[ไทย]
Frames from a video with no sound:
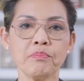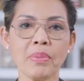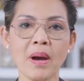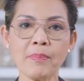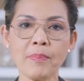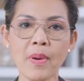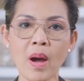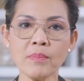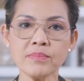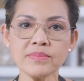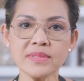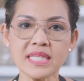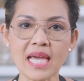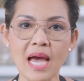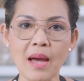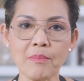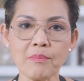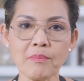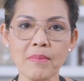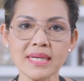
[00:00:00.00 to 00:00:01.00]
ป้าป้อมจะ
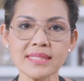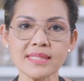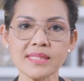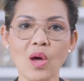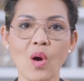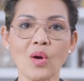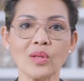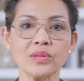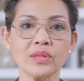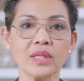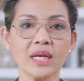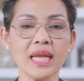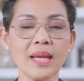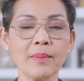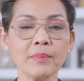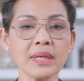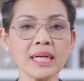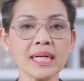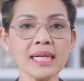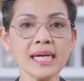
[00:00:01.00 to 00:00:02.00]
มาสอนเตรียม
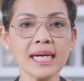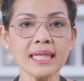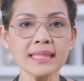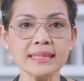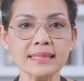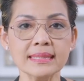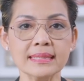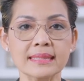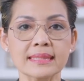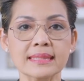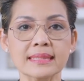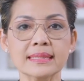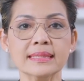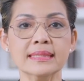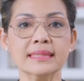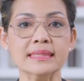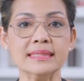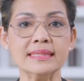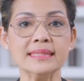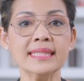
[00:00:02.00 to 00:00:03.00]
เครื่อง
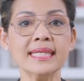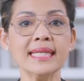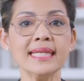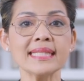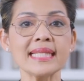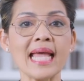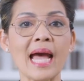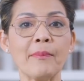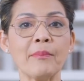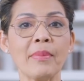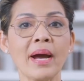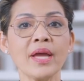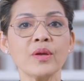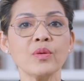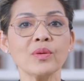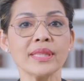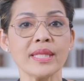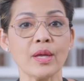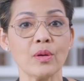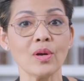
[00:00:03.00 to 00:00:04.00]
อื่นๆ ที่ทำให้
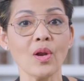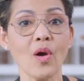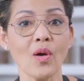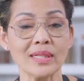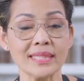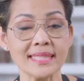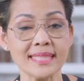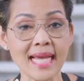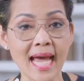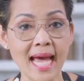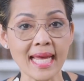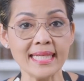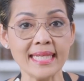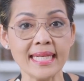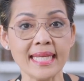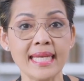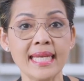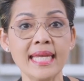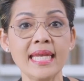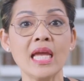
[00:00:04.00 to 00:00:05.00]
ก๋วยเตี๋ยวหลอดจาน
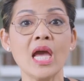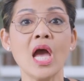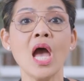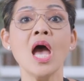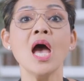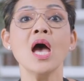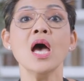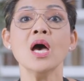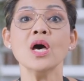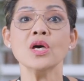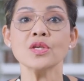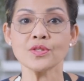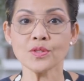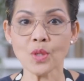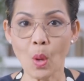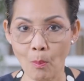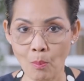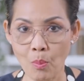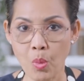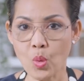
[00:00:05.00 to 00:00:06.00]
นี้ ส
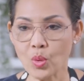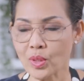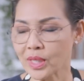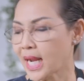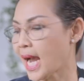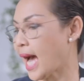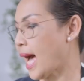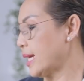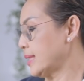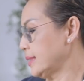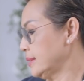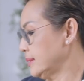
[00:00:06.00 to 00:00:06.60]
มบูรณ์ค่ะ